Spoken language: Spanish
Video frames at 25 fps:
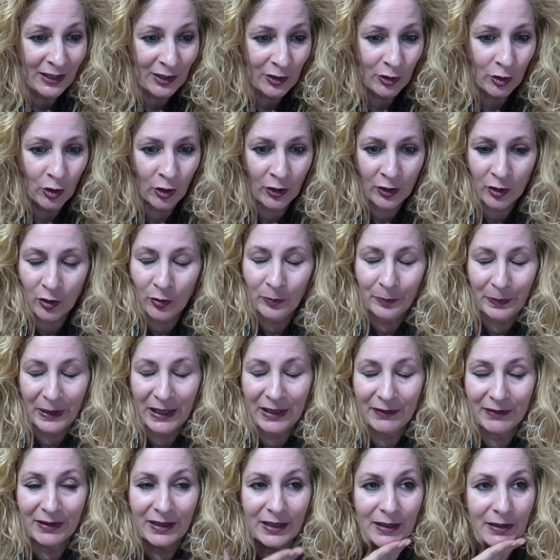Y hoy
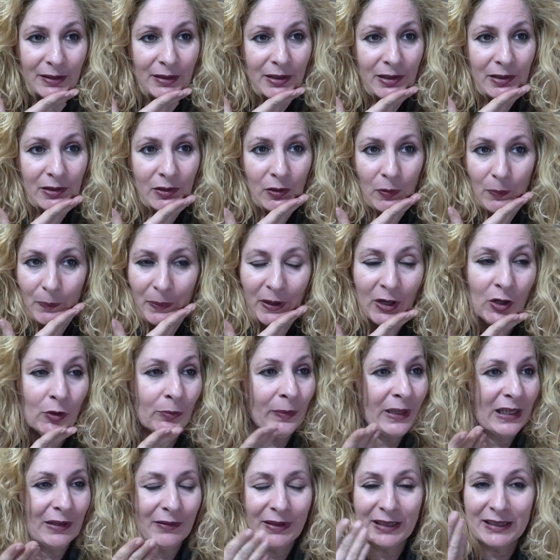eh, con, Paco
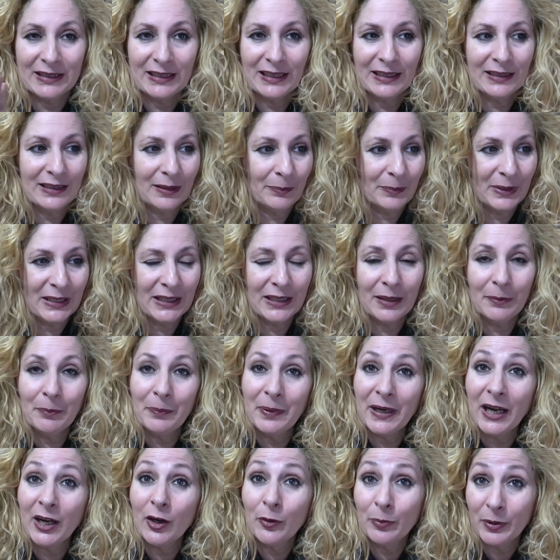me levanté también
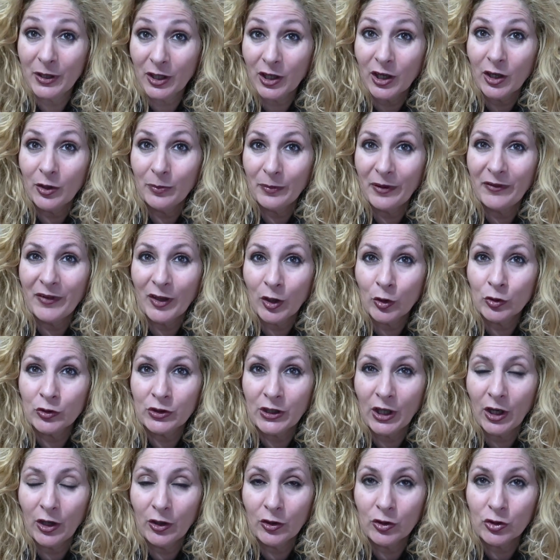temprano, pero claro, me había
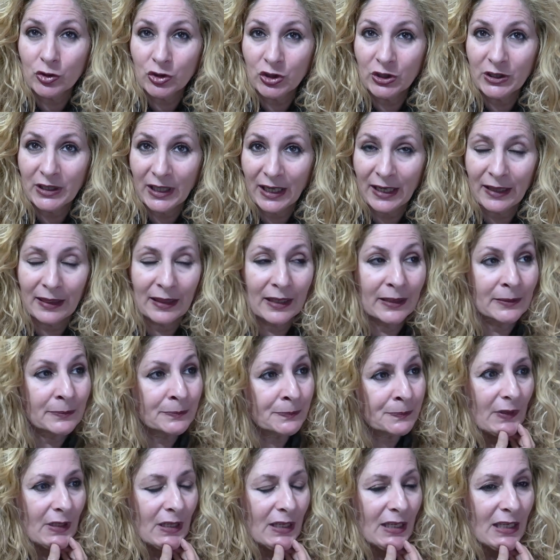acostado noche tarde.
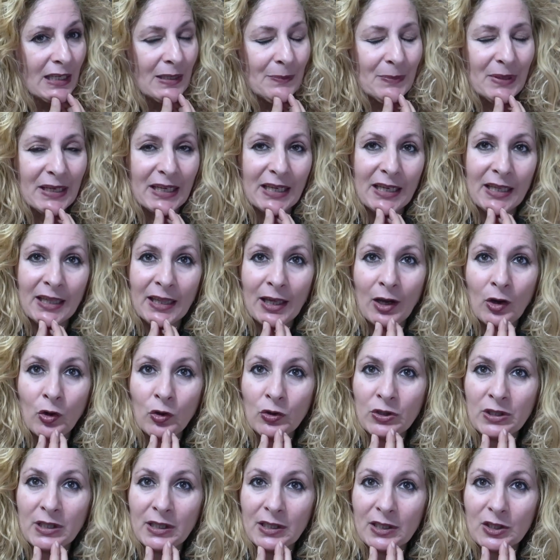Y me queda
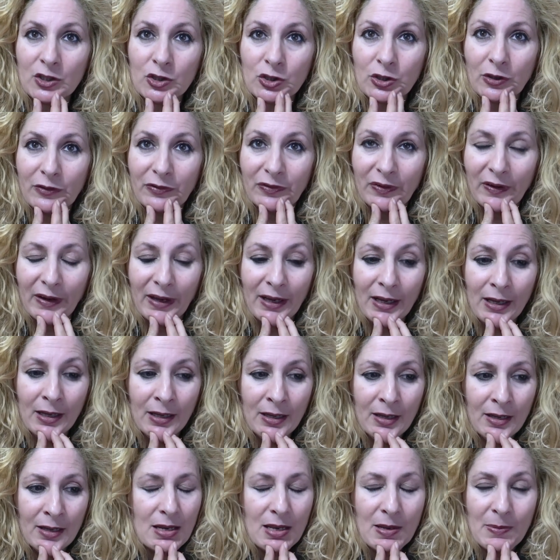hoy en el sofá
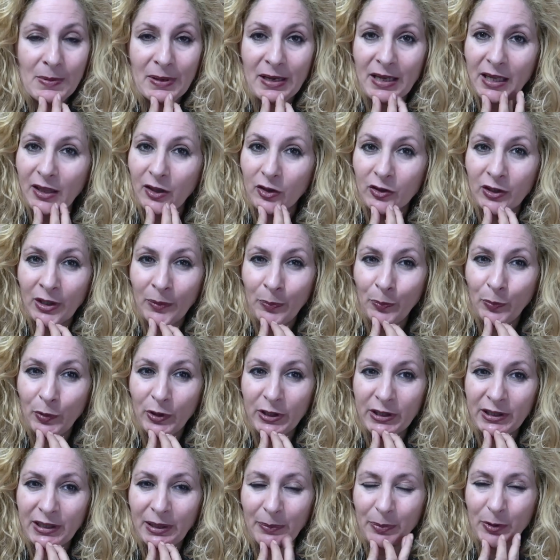y me queda
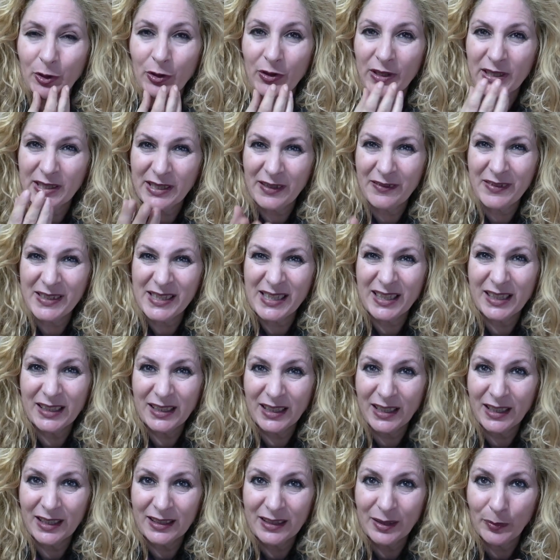traspuesta, pero de esas veces que
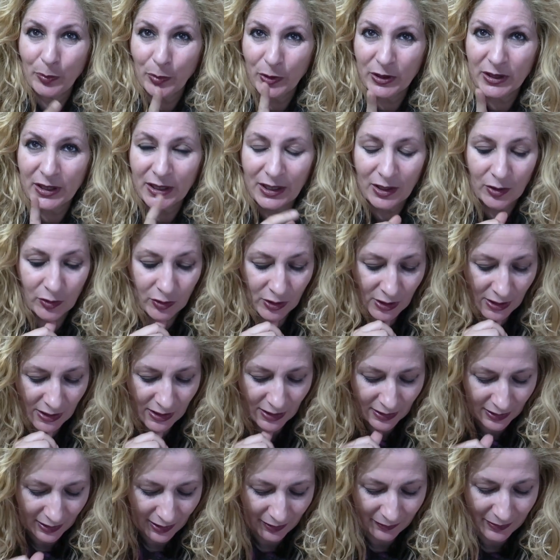te quedas traspuesta ya no te
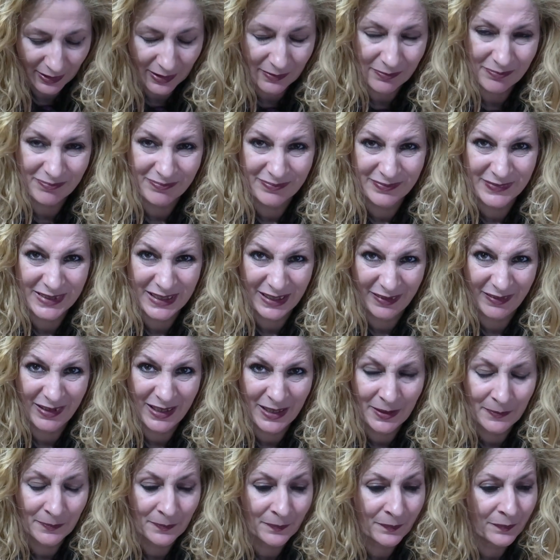sienta bien, ¿sabéis?